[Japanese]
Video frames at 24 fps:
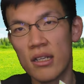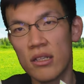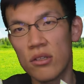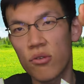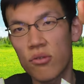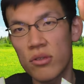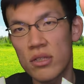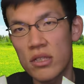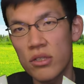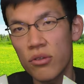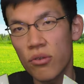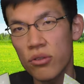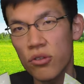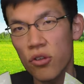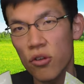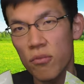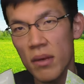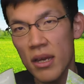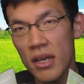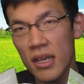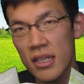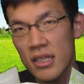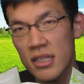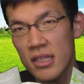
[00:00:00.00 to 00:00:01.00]
とちおと
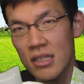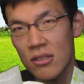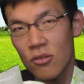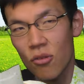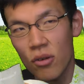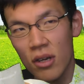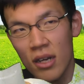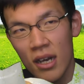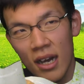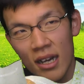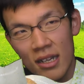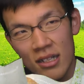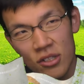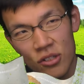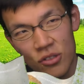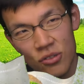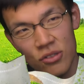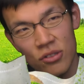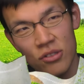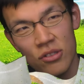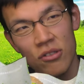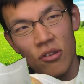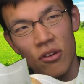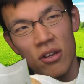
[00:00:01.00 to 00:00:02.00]
めいちご果
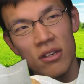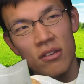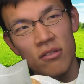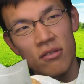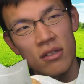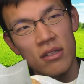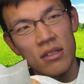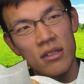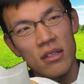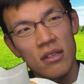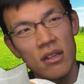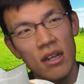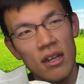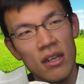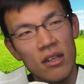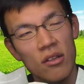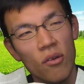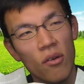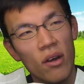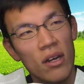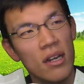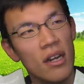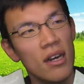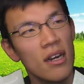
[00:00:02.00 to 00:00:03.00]
汁といういい
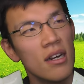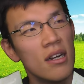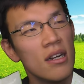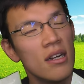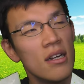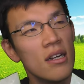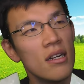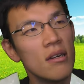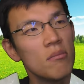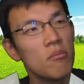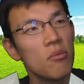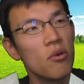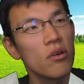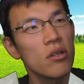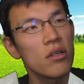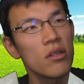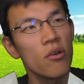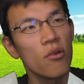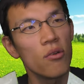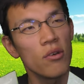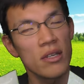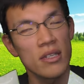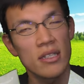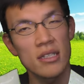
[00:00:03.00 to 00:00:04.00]
のかなも
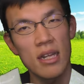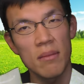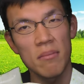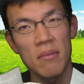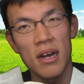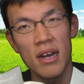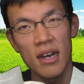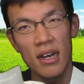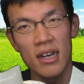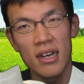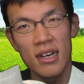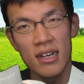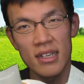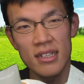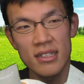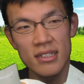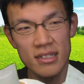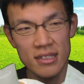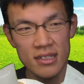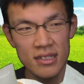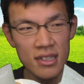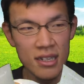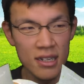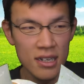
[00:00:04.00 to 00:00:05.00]
用意してま
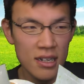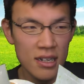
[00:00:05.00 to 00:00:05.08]
す